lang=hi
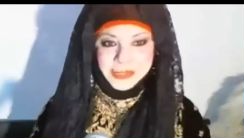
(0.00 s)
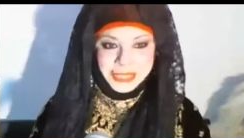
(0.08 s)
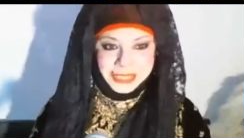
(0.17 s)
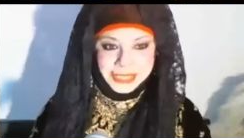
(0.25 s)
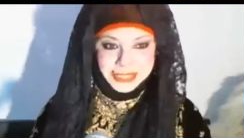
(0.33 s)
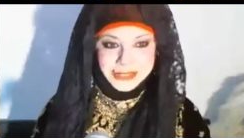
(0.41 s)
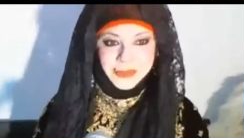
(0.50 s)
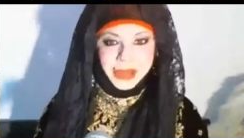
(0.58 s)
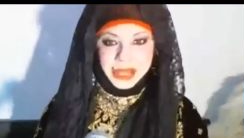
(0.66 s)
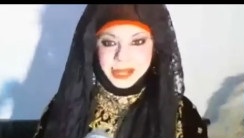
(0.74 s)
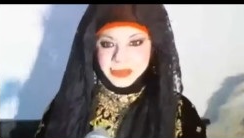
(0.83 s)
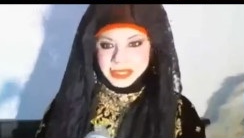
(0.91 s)
चुके हैं
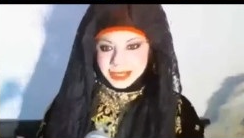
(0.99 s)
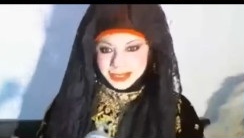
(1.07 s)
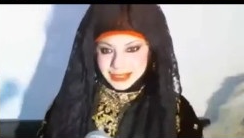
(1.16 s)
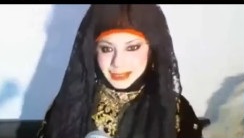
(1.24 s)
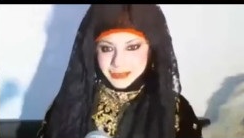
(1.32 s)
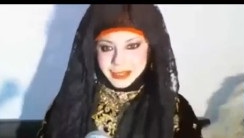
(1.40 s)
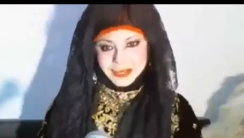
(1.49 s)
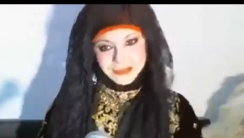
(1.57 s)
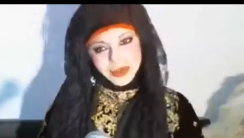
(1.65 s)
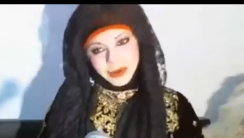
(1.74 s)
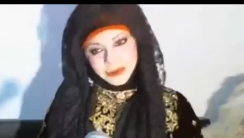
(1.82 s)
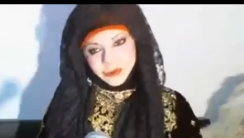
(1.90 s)
बारह बज के एक मिनट
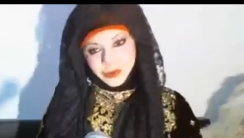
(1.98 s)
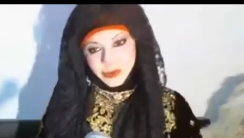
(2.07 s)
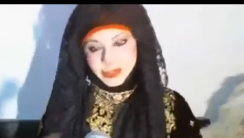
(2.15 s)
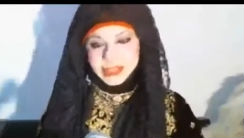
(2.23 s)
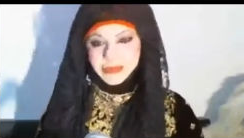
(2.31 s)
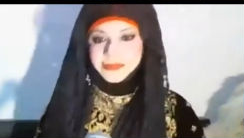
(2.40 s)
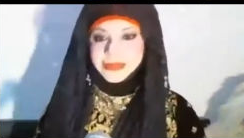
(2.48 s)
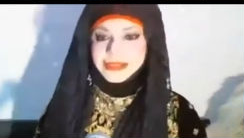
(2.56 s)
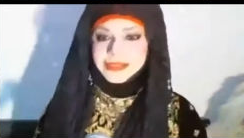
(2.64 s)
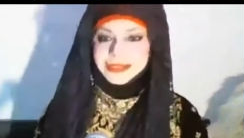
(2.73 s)
पे ऑफकोर्स हम